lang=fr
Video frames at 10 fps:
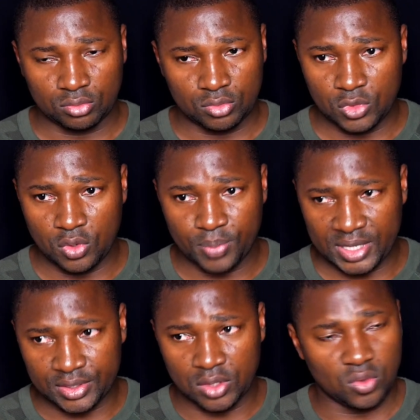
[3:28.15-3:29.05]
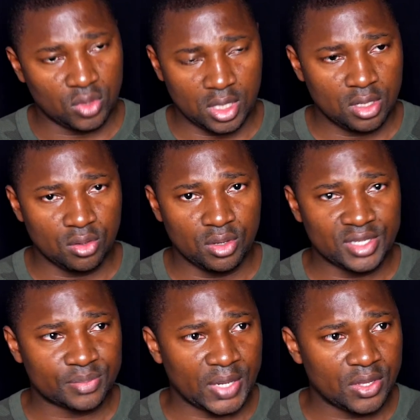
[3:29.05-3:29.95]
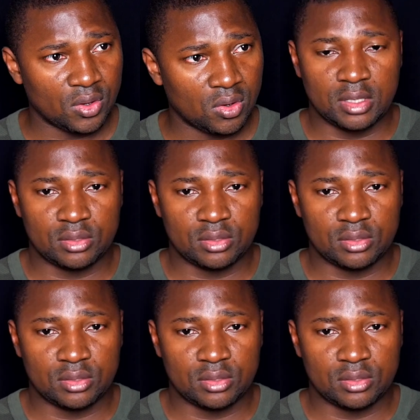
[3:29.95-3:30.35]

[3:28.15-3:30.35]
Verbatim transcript: de passer côté euh, espagnol.